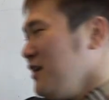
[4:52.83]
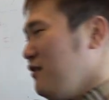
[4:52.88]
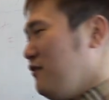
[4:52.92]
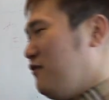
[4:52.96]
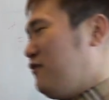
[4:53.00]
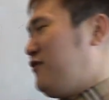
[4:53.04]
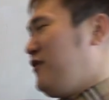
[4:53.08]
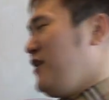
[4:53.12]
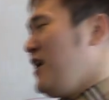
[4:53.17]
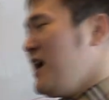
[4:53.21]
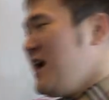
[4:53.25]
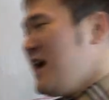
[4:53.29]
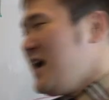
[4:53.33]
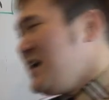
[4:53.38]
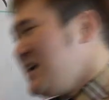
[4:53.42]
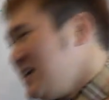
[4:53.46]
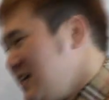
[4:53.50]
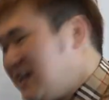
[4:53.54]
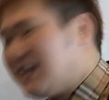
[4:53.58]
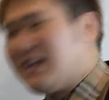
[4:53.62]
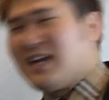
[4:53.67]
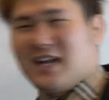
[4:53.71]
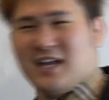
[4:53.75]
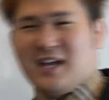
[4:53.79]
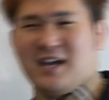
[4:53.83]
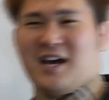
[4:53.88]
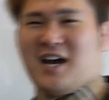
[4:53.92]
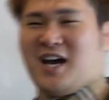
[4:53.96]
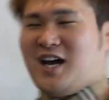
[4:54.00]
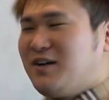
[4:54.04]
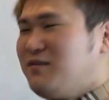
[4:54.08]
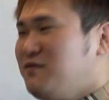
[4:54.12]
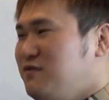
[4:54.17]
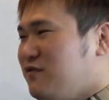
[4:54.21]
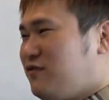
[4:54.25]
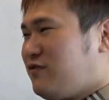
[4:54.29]
全員的
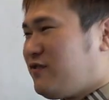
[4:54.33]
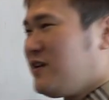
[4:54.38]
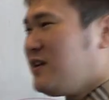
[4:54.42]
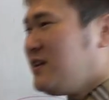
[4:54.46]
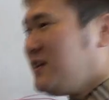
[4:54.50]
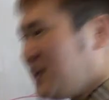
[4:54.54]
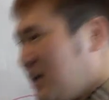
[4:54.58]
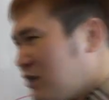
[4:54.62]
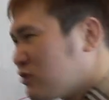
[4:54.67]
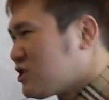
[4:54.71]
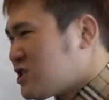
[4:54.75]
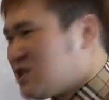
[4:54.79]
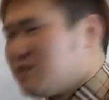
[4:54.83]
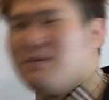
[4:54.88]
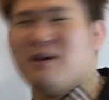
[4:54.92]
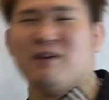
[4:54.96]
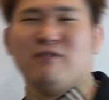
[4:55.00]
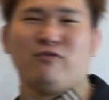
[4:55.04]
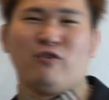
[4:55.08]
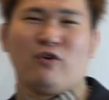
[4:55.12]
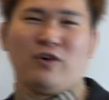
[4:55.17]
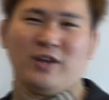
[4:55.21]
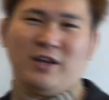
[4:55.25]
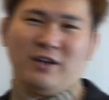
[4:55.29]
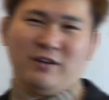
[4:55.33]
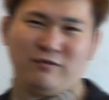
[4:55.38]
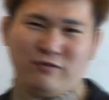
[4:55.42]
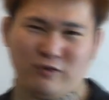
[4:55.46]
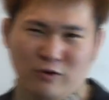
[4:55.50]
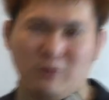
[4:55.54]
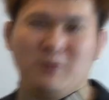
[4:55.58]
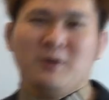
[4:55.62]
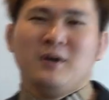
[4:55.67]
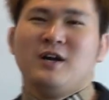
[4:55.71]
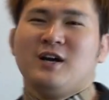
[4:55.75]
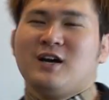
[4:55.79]
完全なる四面楚歌なんです
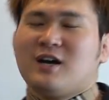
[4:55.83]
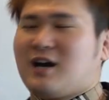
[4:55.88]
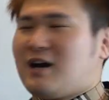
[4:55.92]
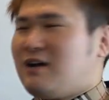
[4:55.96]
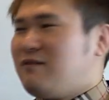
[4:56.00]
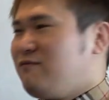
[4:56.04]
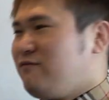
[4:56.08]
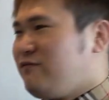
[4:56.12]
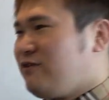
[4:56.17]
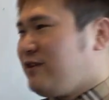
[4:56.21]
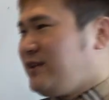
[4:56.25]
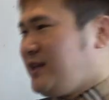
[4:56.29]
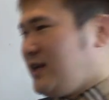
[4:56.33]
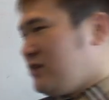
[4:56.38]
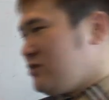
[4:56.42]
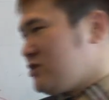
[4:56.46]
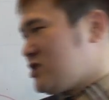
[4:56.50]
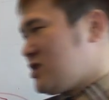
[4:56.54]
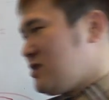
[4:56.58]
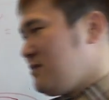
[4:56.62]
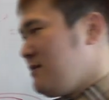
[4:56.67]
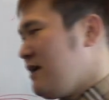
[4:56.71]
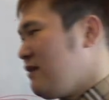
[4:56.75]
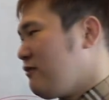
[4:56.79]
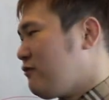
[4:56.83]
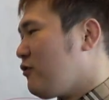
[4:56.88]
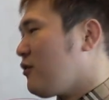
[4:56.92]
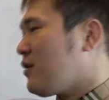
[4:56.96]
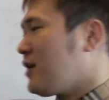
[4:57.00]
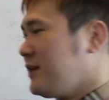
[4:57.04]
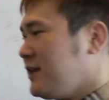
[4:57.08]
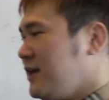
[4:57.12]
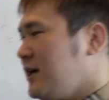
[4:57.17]
よ完全なる四面楚歌